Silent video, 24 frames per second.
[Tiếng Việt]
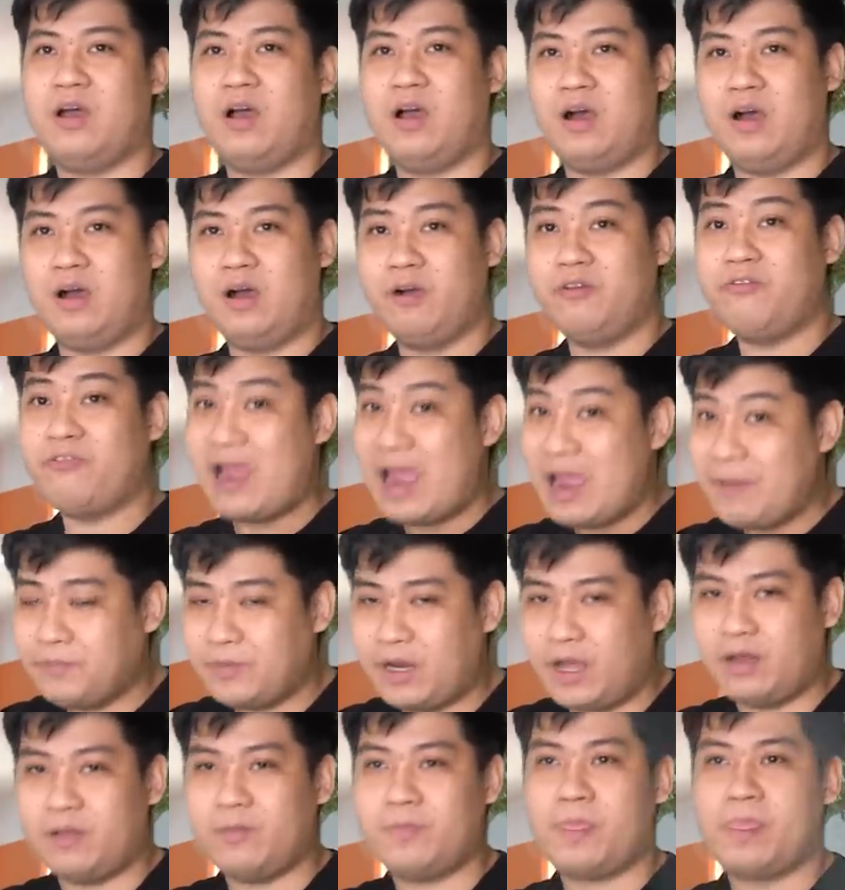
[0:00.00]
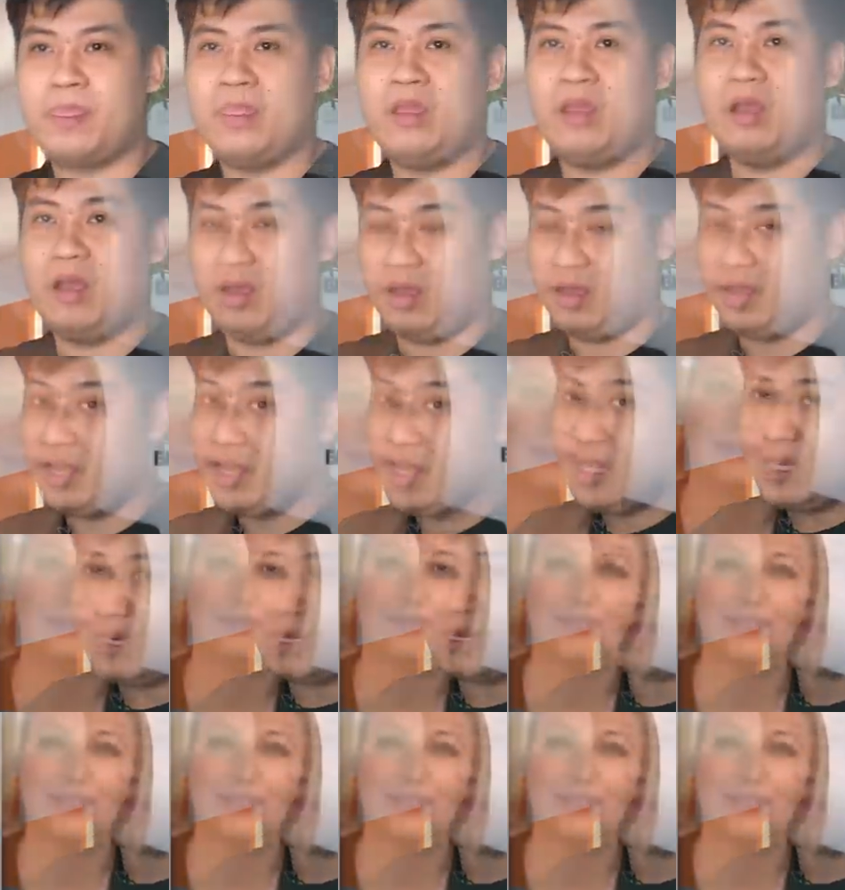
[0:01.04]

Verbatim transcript: ở Pháp nè ở Ý